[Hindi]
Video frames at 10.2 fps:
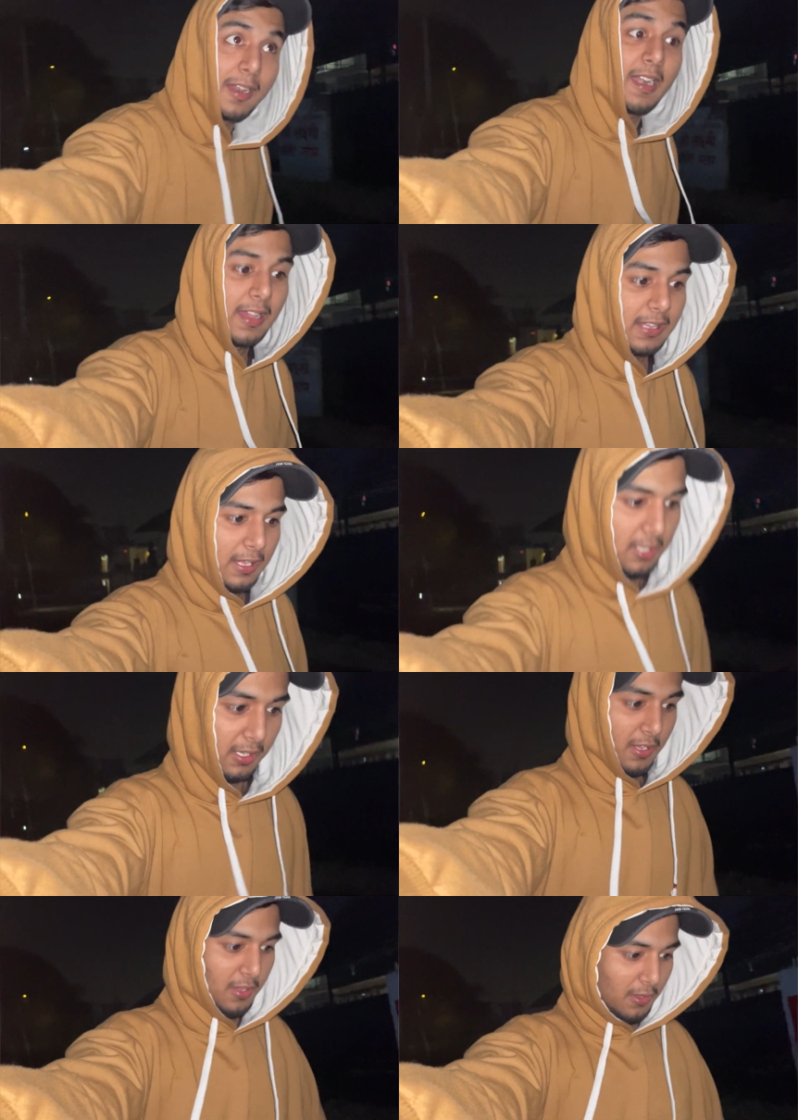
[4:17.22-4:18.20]
खड़ा था
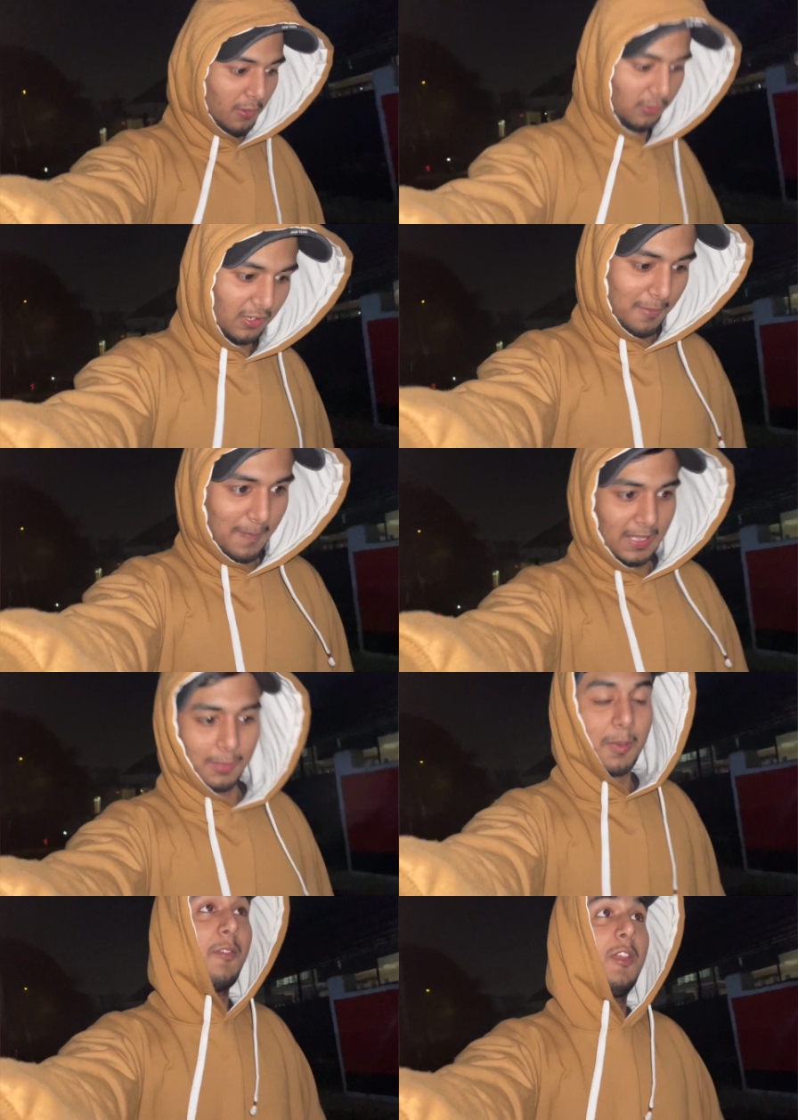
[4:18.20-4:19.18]
उसके बाद
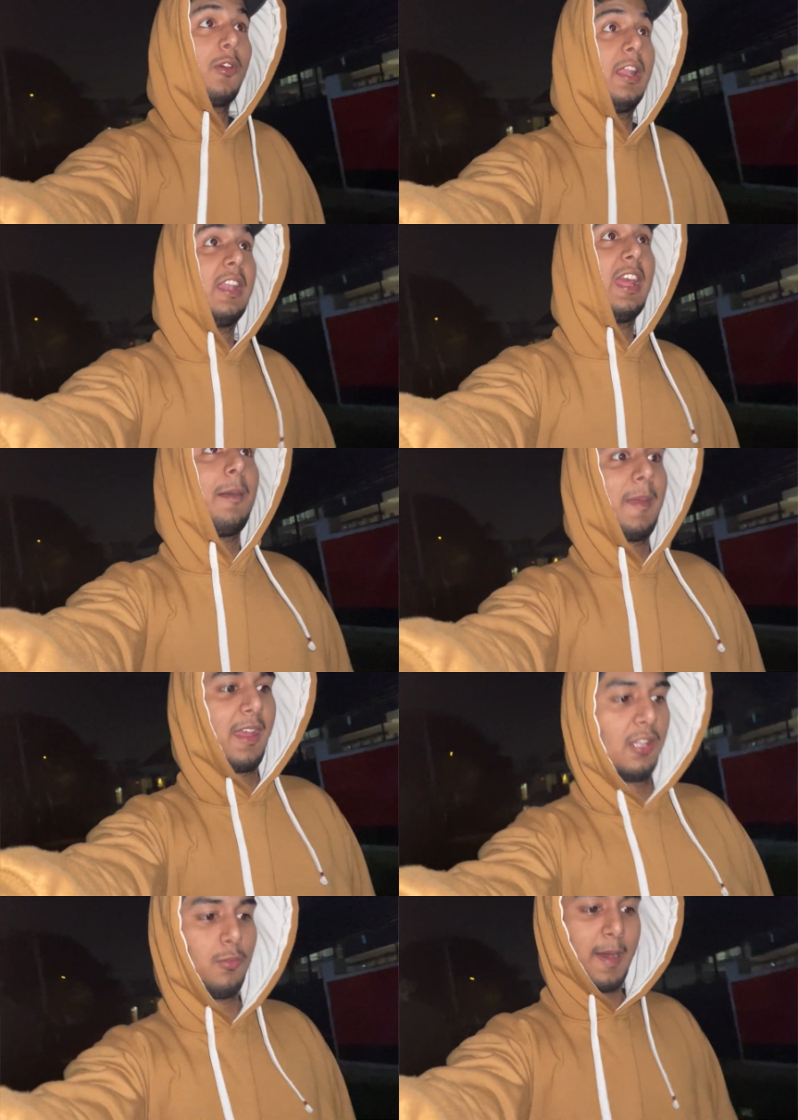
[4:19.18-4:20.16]
हम रवि को लेने यहाँ पे आए
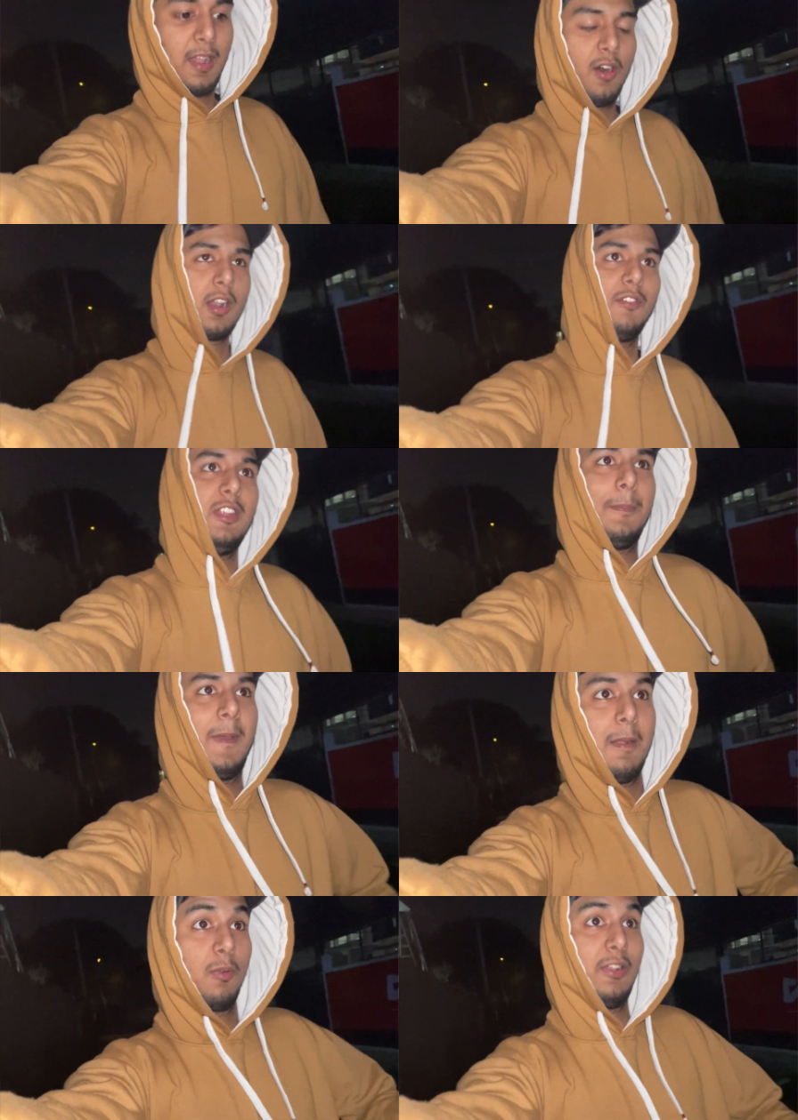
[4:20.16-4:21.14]
हैं दोबारा और रवि ने
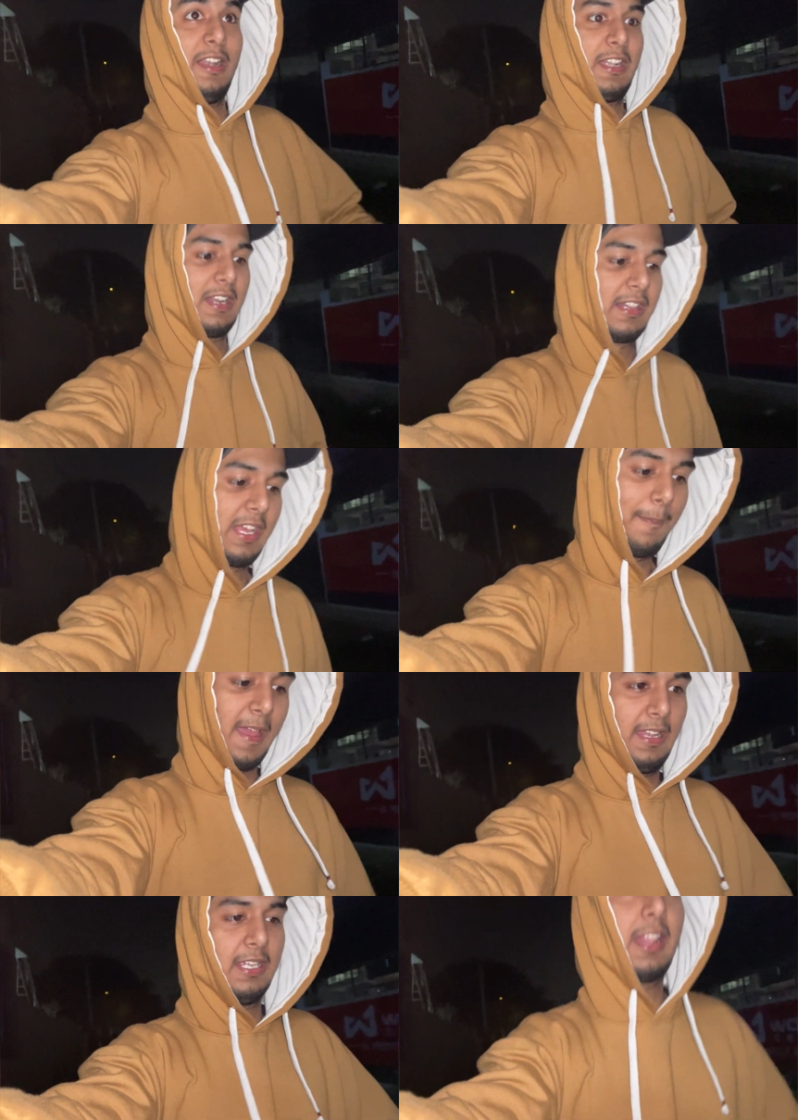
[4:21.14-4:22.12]
फिर हमको लेट कर दिया
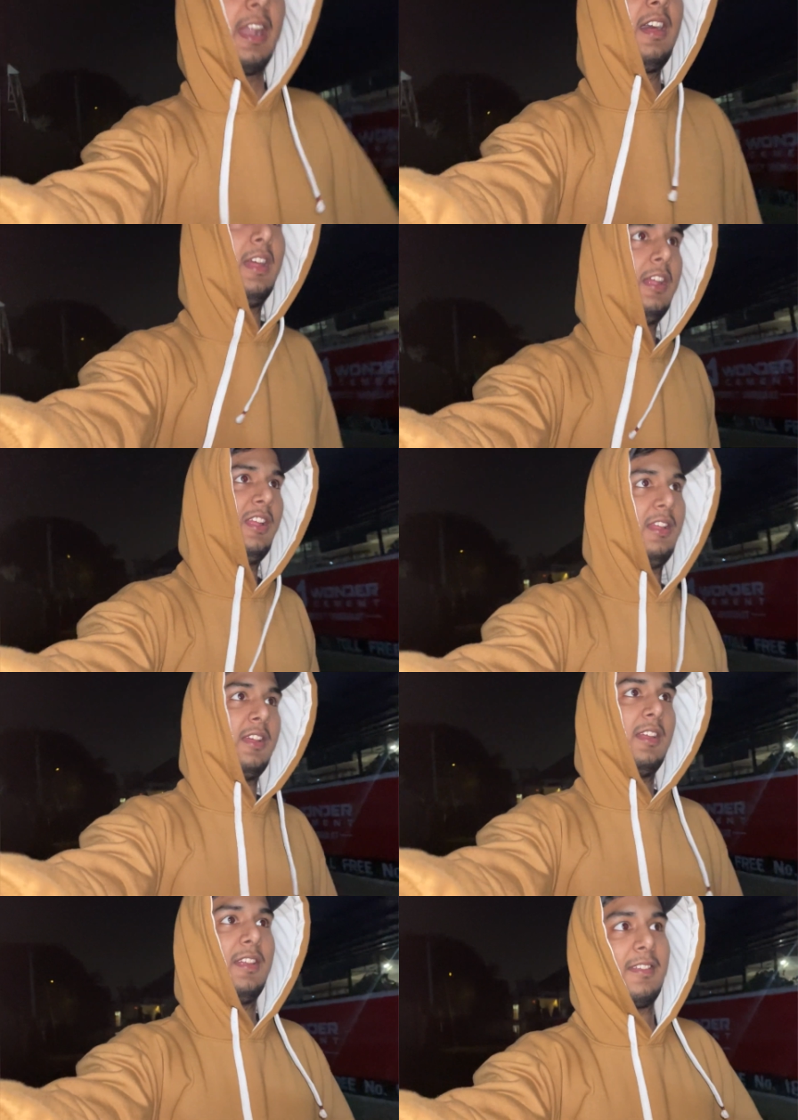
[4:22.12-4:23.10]
पहले की तरह कह रहा
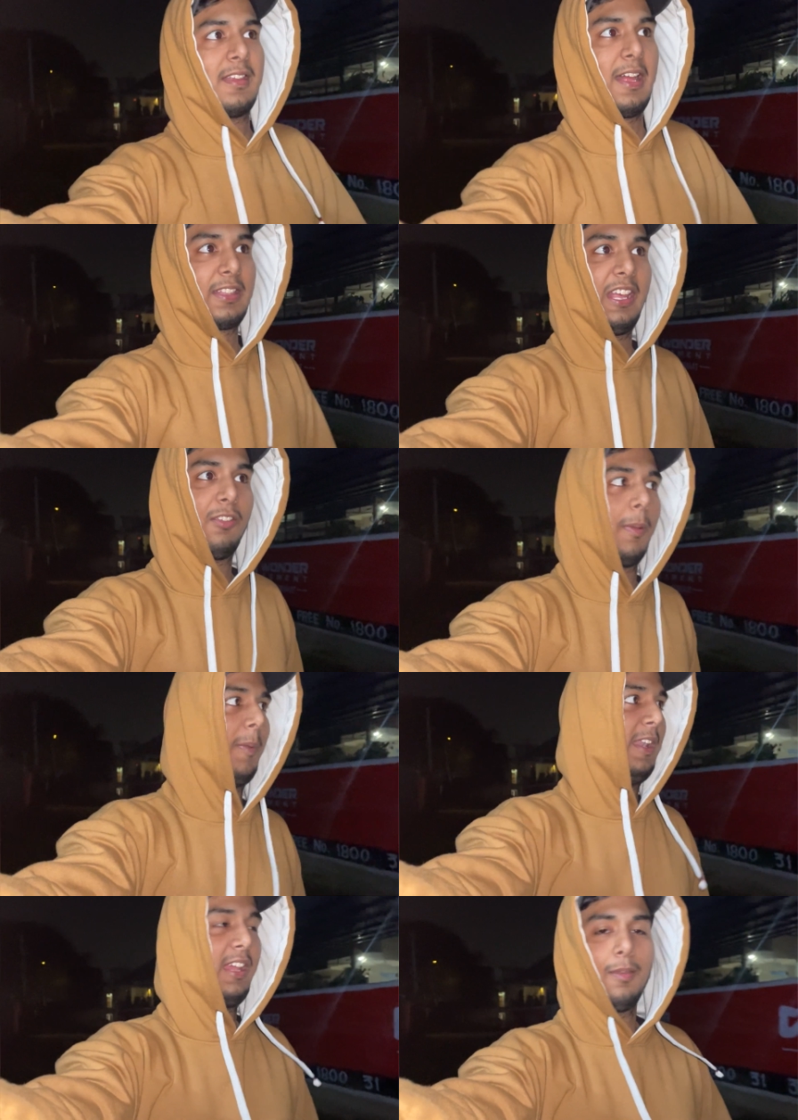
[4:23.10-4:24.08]
भाई सात तेईस पे
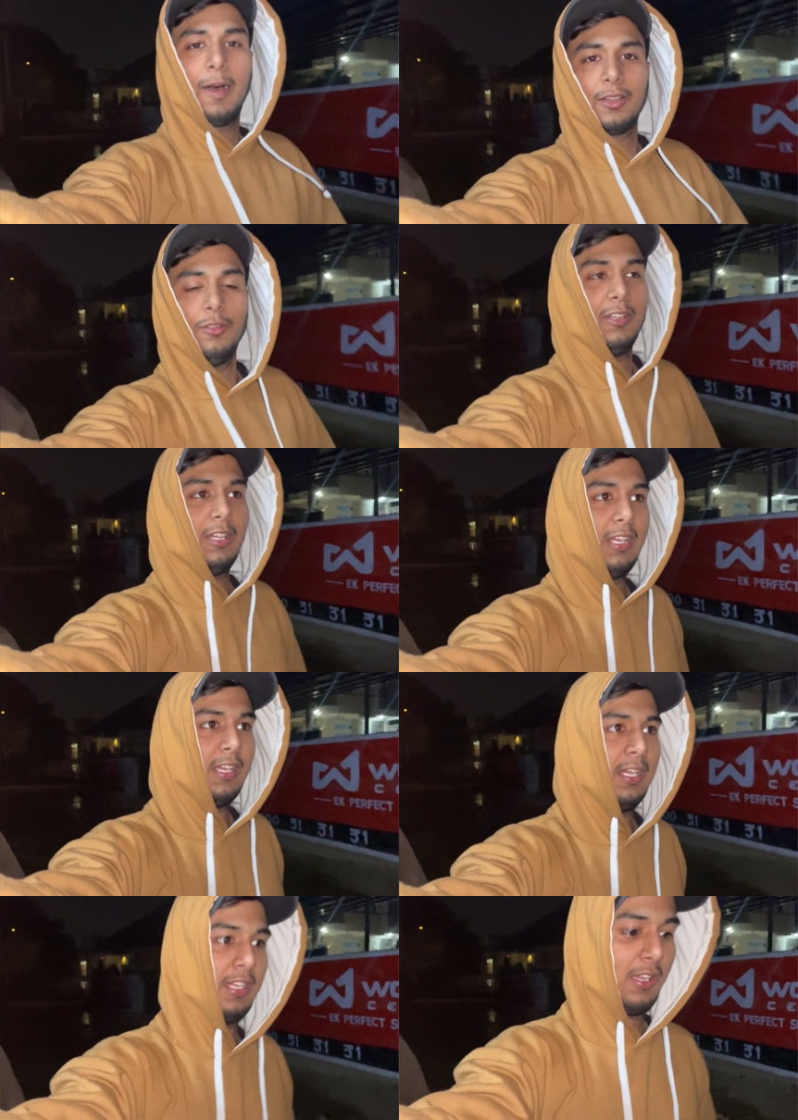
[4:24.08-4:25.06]
मिलने की बात हुई थी
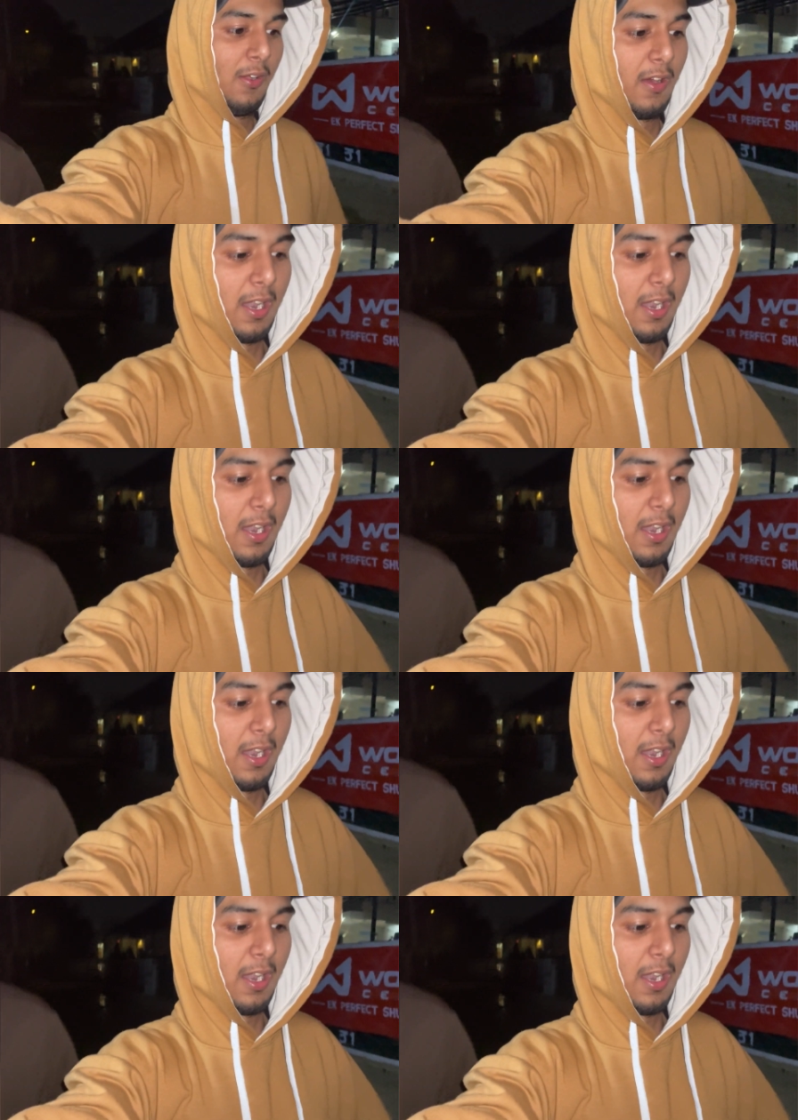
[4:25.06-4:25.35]
और